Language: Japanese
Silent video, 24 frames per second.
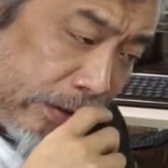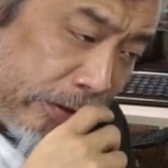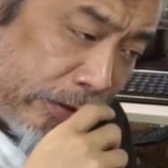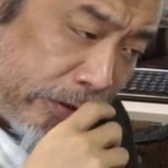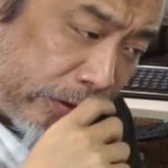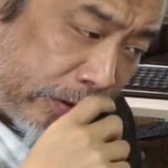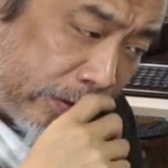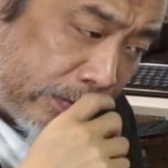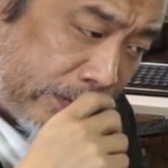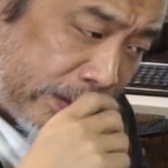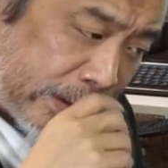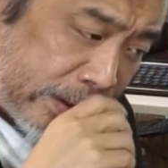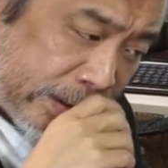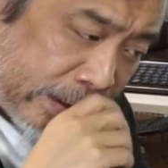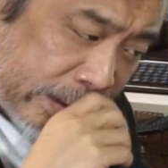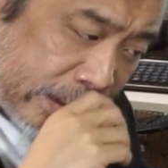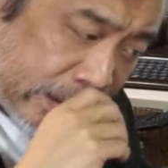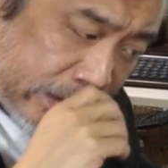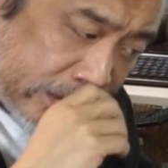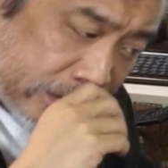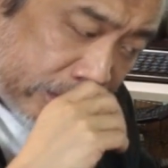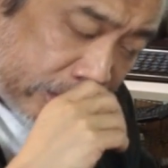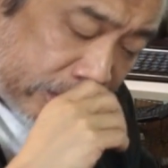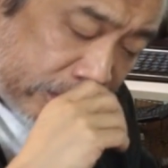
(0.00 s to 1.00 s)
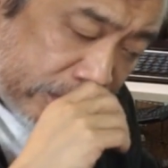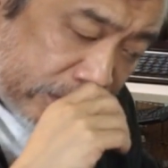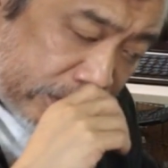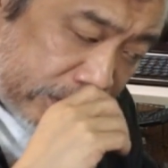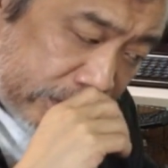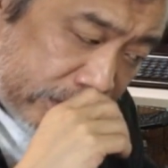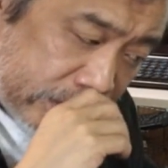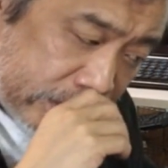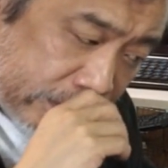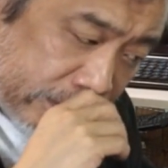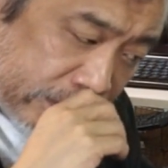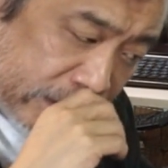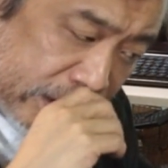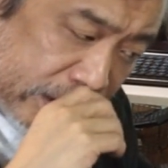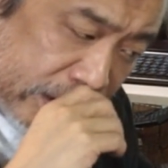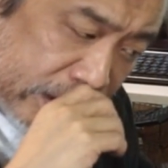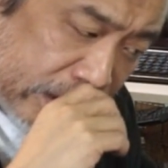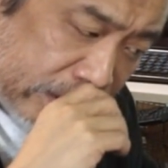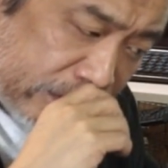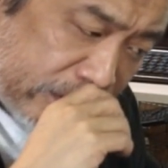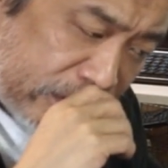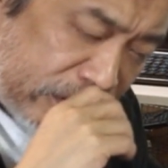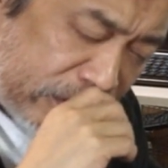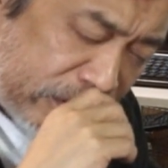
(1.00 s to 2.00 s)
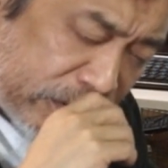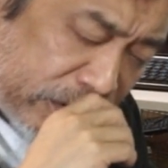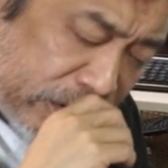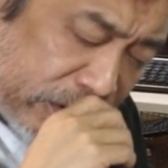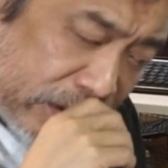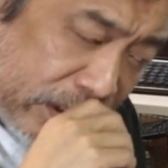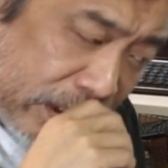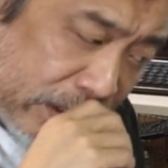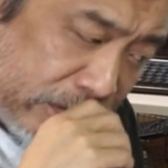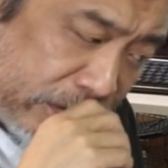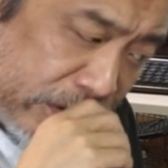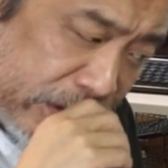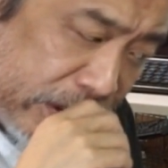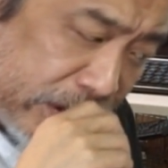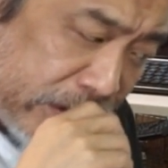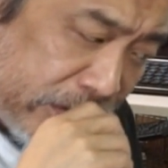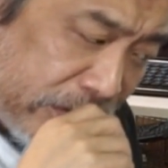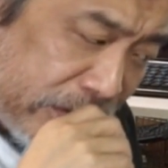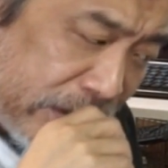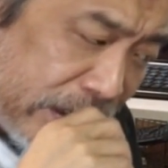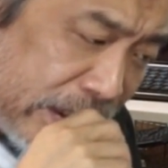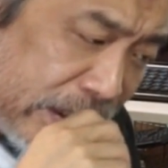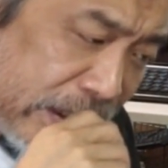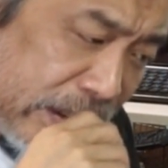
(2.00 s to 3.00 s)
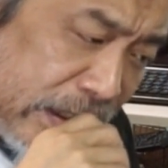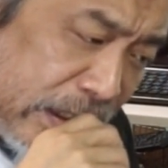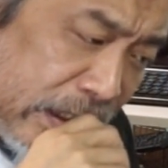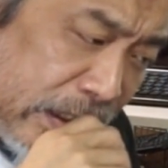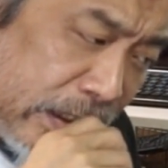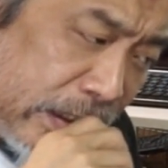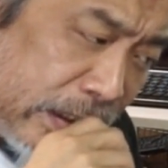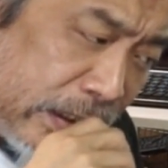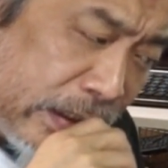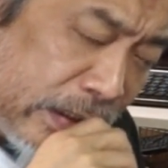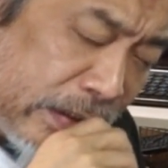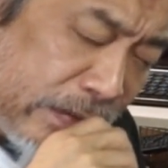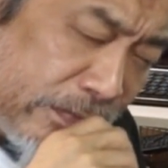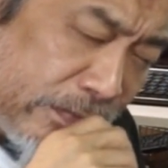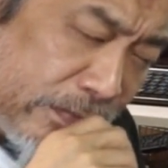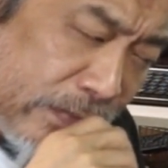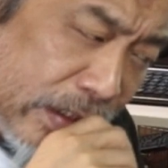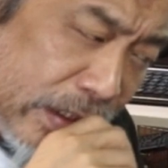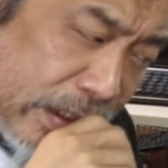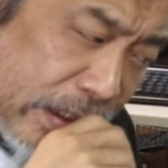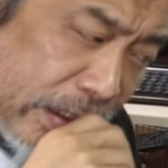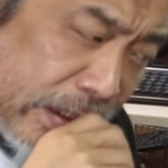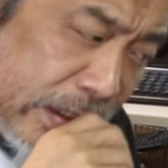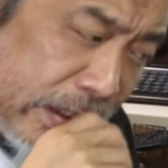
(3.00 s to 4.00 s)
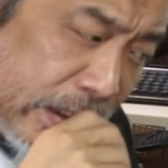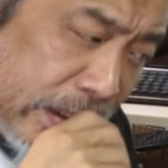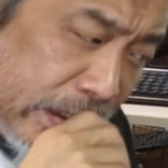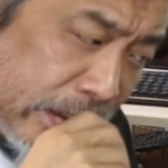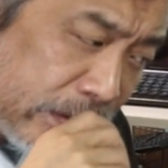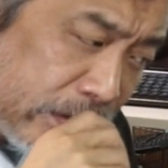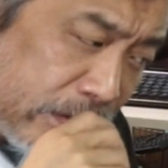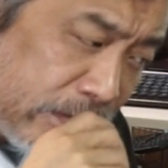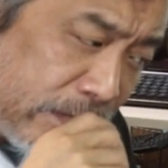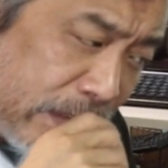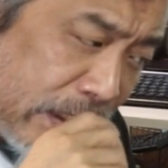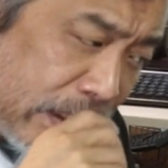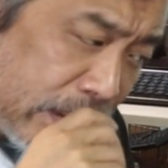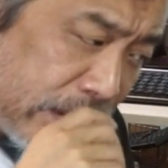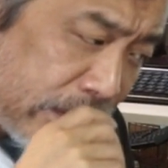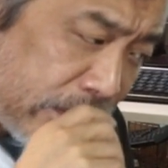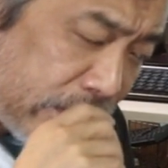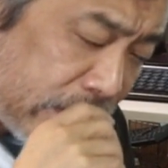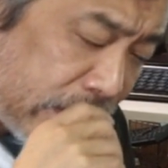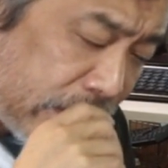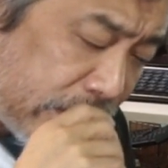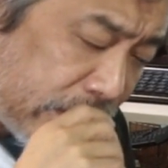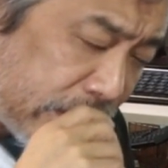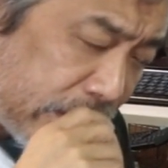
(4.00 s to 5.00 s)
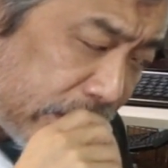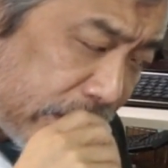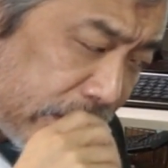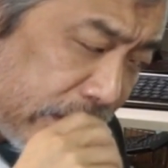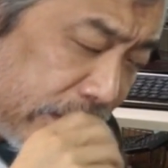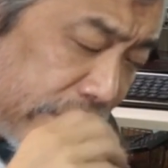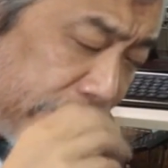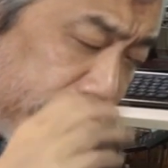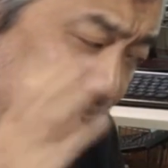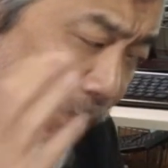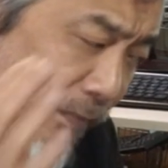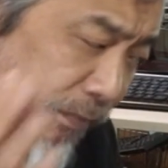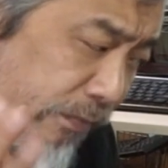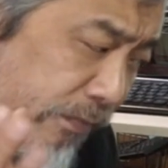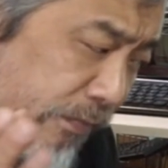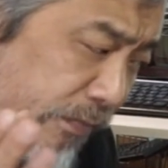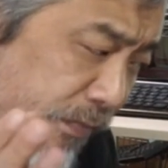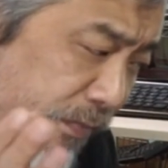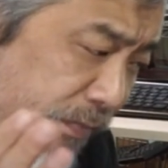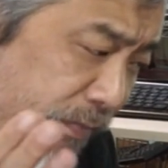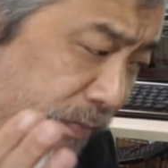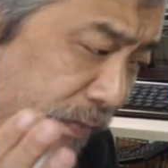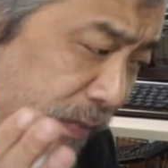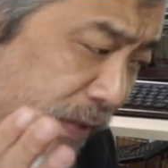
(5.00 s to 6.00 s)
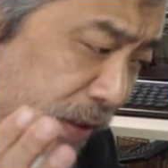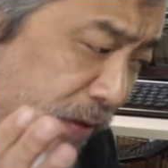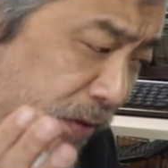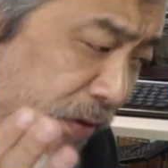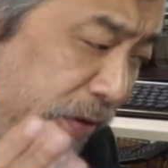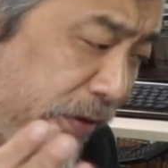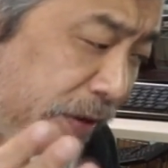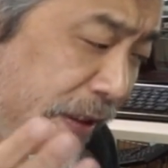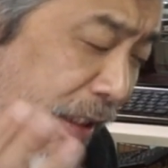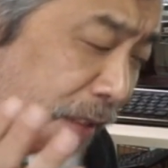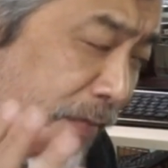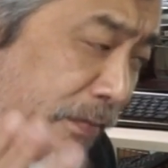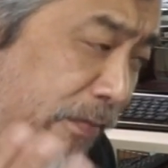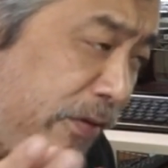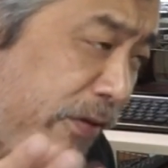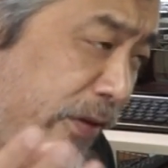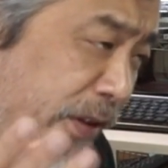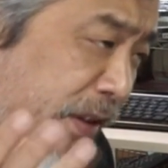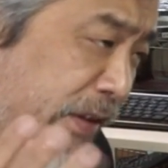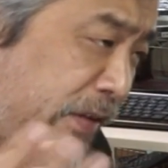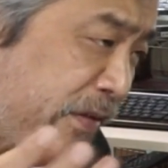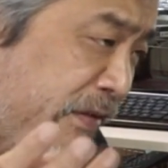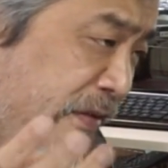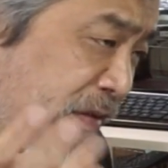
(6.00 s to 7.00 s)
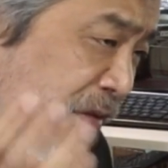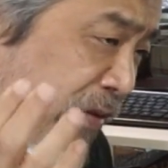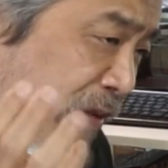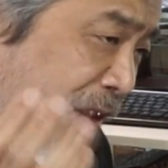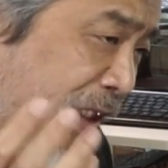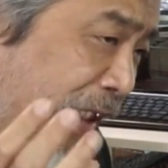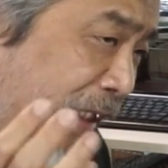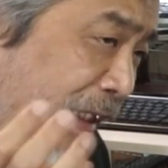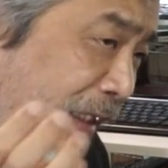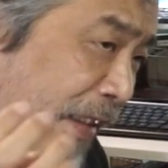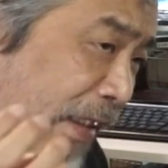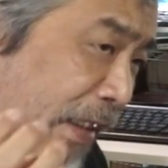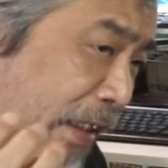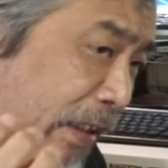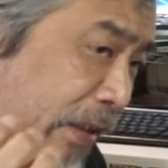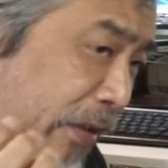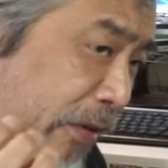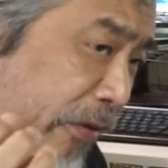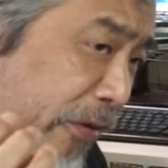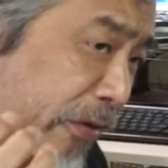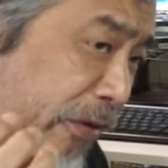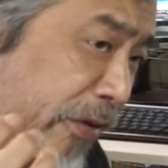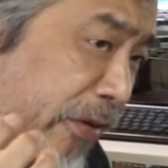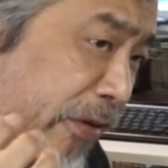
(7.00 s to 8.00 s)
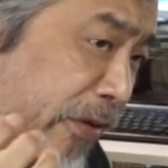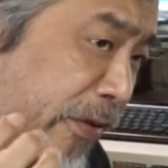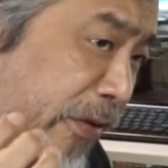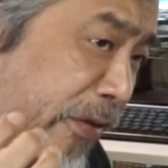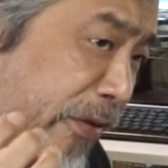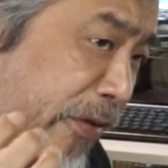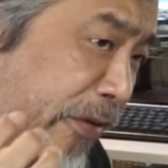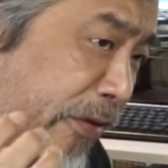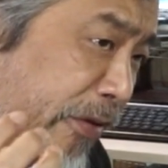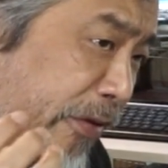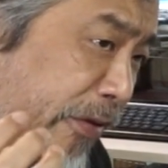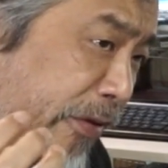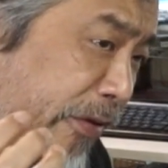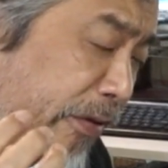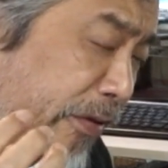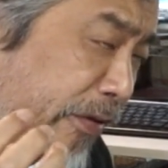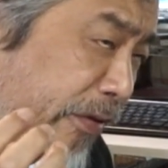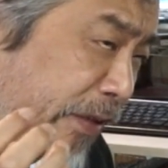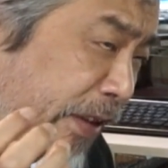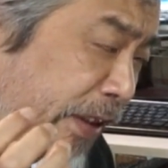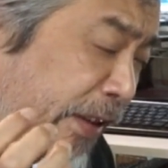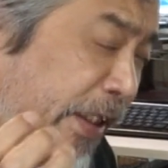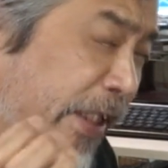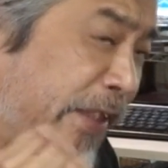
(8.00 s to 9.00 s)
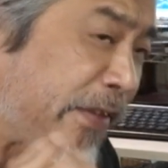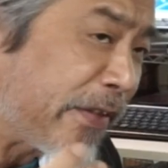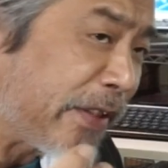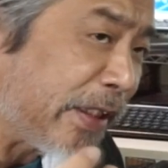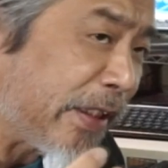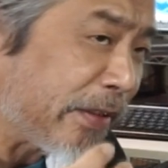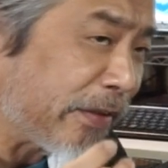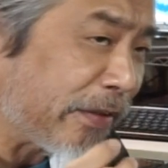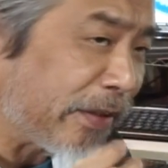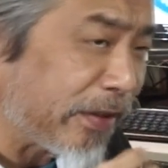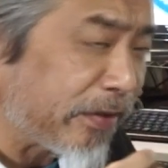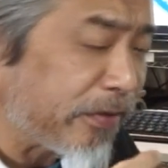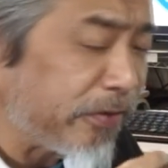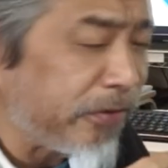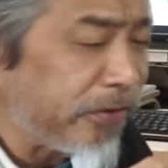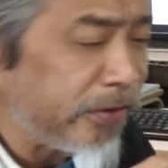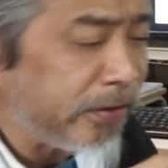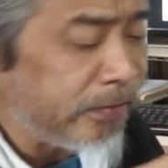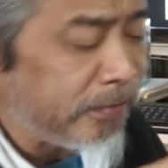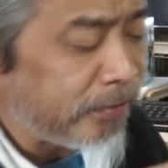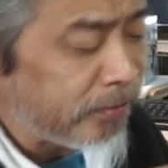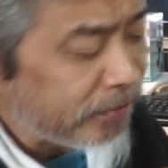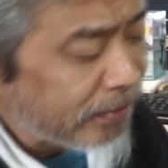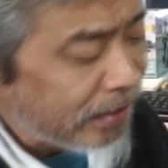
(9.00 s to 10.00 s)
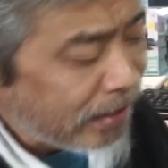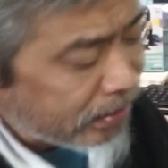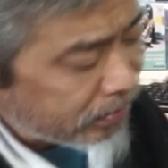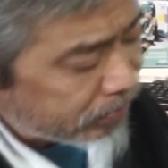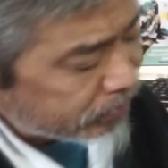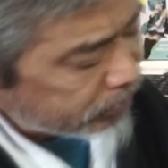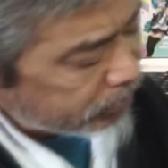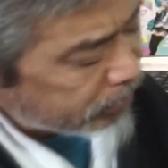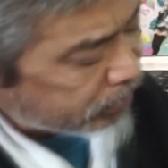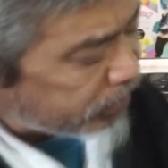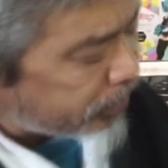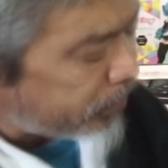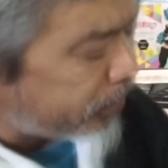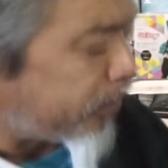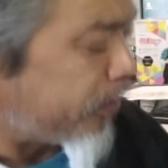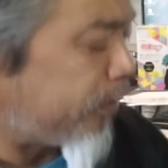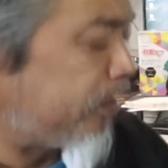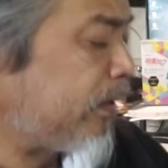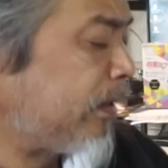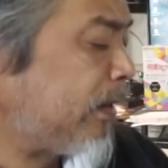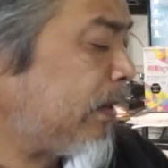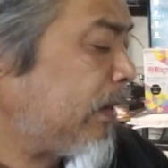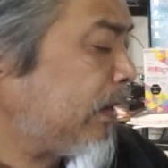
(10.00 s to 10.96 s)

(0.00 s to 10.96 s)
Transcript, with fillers: 植民地割譲につきましても、おそらく人がいないエリアのまあ鉱山物質とかそういうエネルギーとかそういうものがあるところを